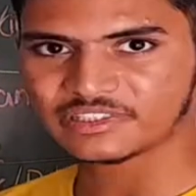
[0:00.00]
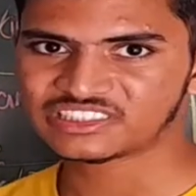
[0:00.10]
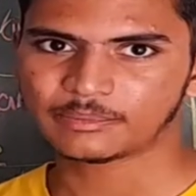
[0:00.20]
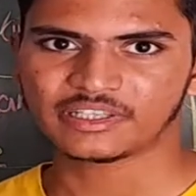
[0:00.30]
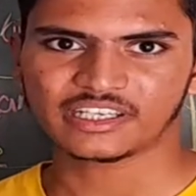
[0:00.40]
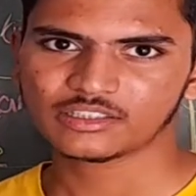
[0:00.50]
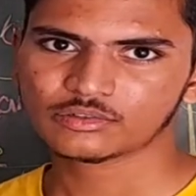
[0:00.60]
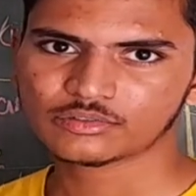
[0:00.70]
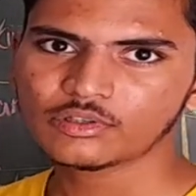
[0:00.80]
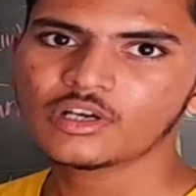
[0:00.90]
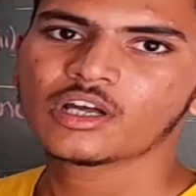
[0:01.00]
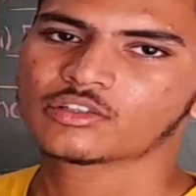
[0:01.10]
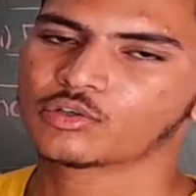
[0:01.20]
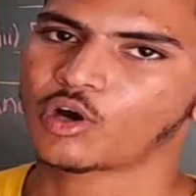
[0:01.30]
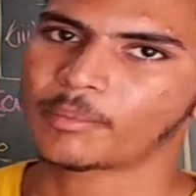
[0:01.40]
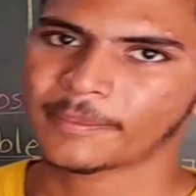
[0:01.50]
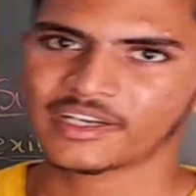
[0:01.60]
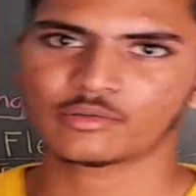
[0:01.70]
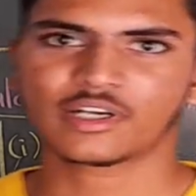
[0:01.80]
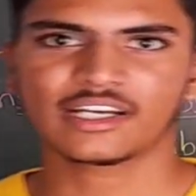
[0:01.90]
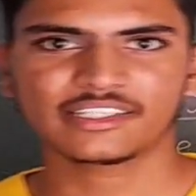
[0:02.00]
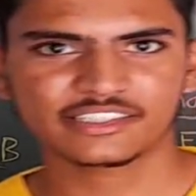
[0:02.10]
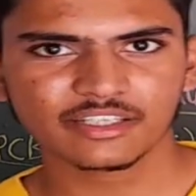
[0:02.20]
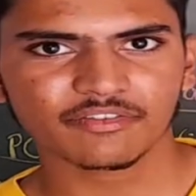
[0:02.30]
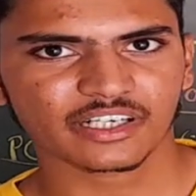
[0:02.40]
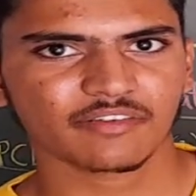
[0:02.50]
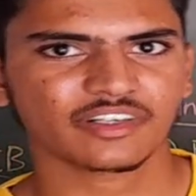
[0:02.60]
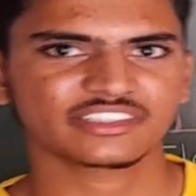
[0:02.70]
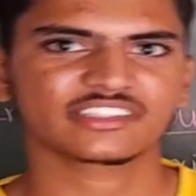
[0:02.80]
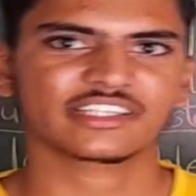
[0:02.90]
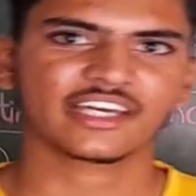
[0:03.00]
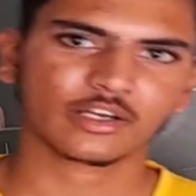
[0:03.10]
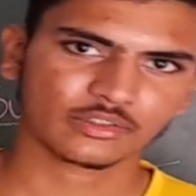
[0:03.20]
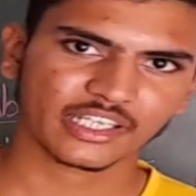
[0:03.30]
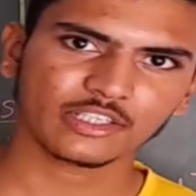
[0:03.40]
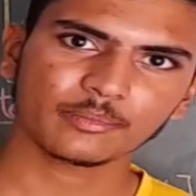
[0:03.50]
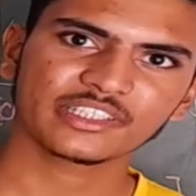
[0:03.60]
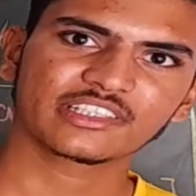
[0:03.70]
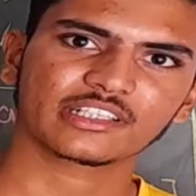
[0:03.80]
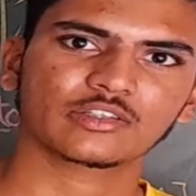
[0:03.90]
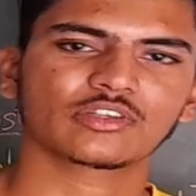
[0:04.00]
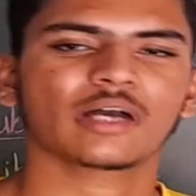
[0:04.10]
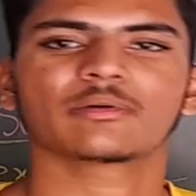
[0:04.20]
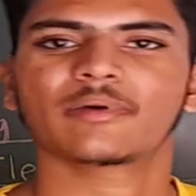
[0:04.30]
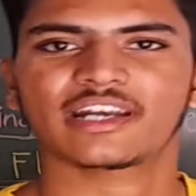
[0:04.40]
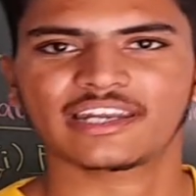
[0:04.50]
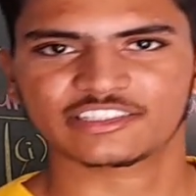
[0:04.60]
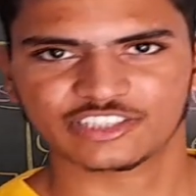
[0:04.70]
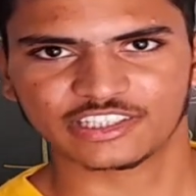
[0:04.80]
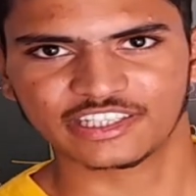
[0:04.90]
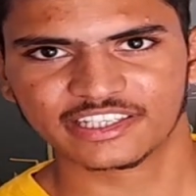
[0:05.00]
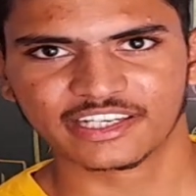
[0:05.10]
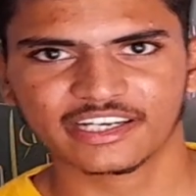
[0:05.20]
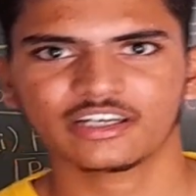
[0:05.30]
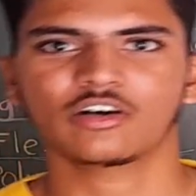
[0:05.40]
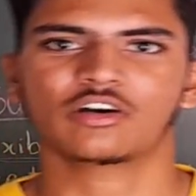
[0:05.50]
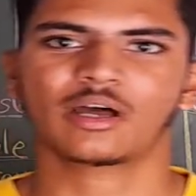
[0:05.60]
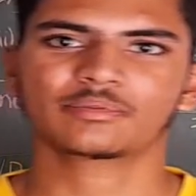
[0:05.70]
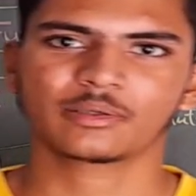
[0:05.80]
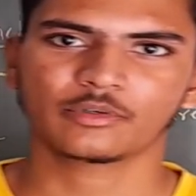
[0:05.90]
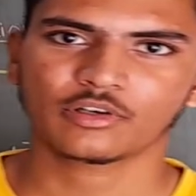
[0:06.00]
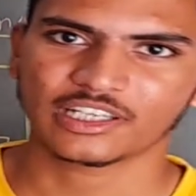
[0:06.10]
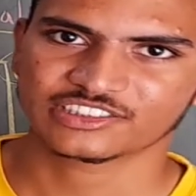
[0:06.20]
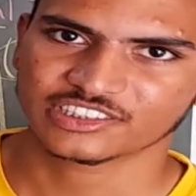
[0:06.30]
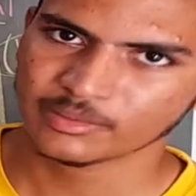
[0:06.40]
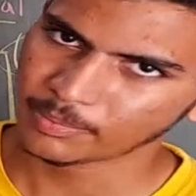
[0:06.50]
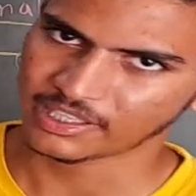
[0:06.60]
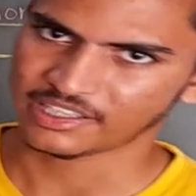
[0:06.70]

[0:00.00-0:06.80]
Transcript: पी सी है ना दोस्तों तो कॉपी पेन उठा लीजिए फटाफट से तैयार हो जाइए उम्मीद करता हूँ कि आप हमारे लेक्चर देख रहे हैं और आप सभी लोग अच्छे से पढ़